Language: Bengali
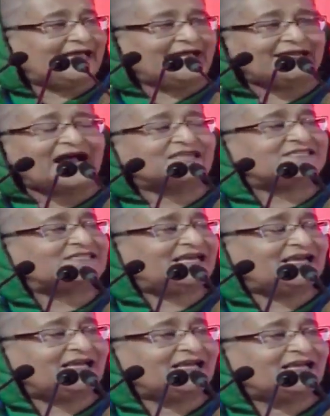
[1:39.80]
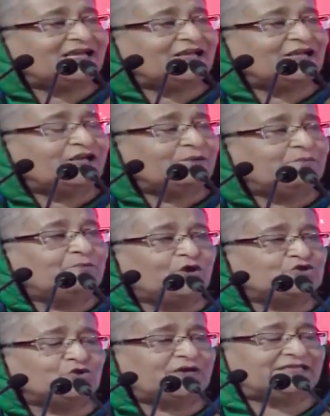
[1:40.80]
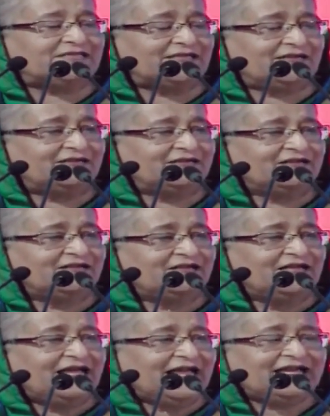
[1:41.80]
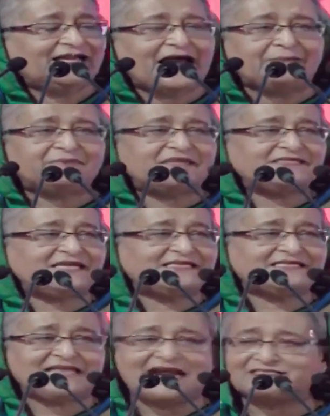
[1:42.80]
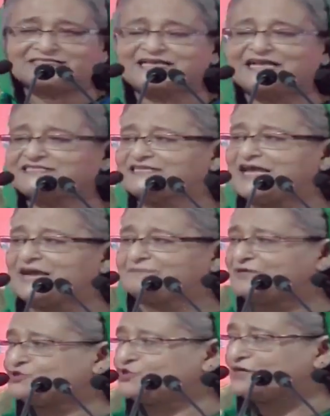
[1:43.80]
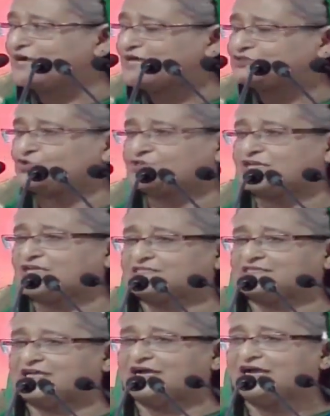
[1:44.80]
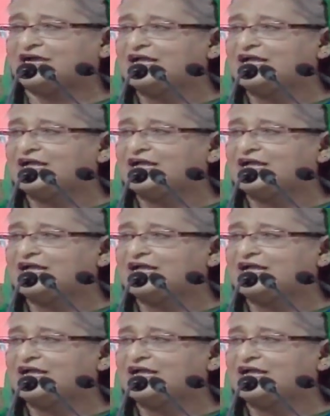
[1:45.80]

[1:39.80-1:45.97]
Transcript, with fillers: এরা আসে মধু খেতে এরা আপনার সাথে থাকতে আসে না আপনার জন্য কাজ করতে আসে না